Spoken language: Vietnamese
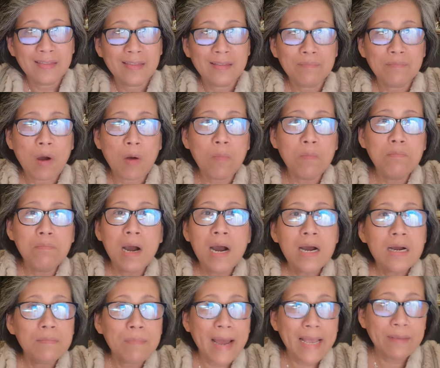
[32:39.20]
mộng
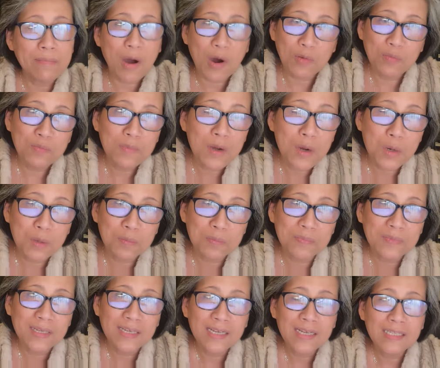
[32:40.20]
mơ bay bổng phải không
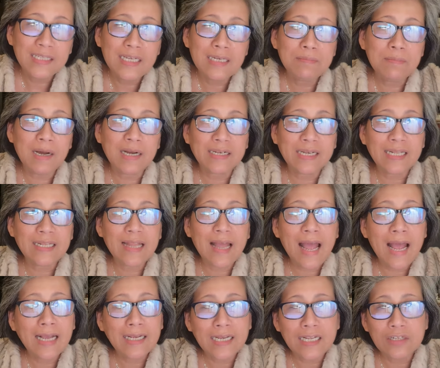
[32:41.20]
nhưng mà cách
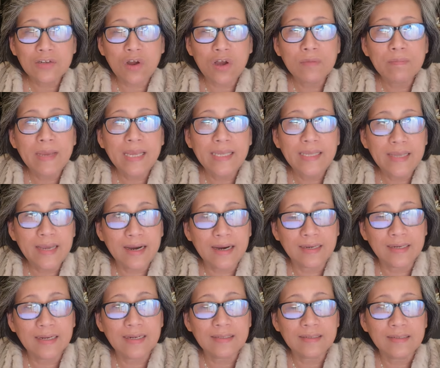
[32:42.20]
ăn cách nói bây
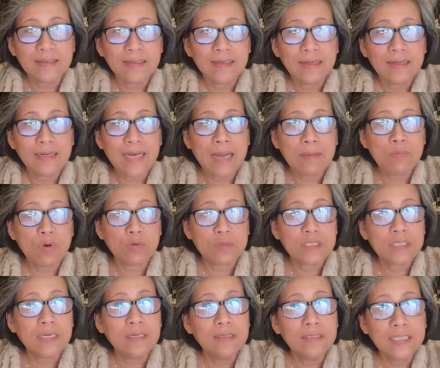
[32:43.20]
giờ đó là một
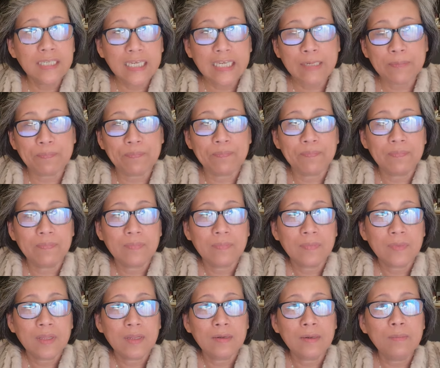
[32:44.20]
sự nghiệp
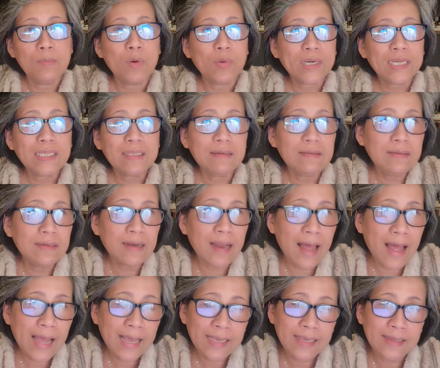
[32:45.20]
là một cái tương
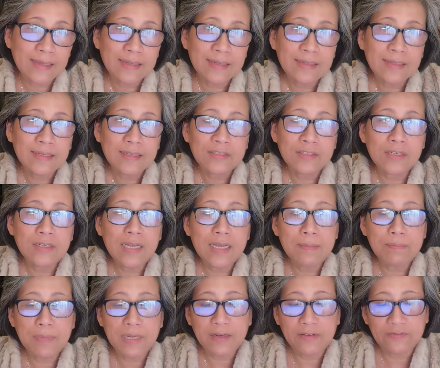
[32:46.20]
lai cho
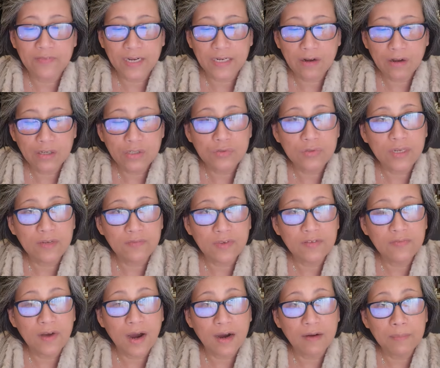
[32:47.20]
nên mình phải nói chuyện
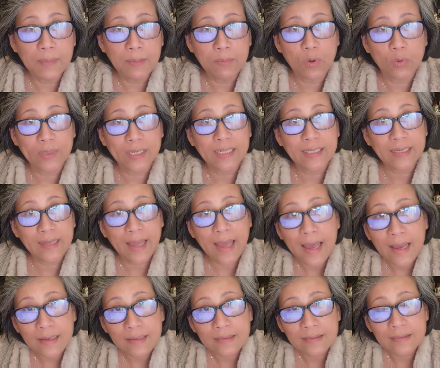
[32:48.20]
với vợ mình một cách
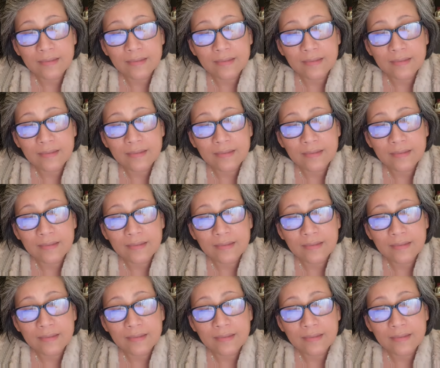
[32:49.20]
khác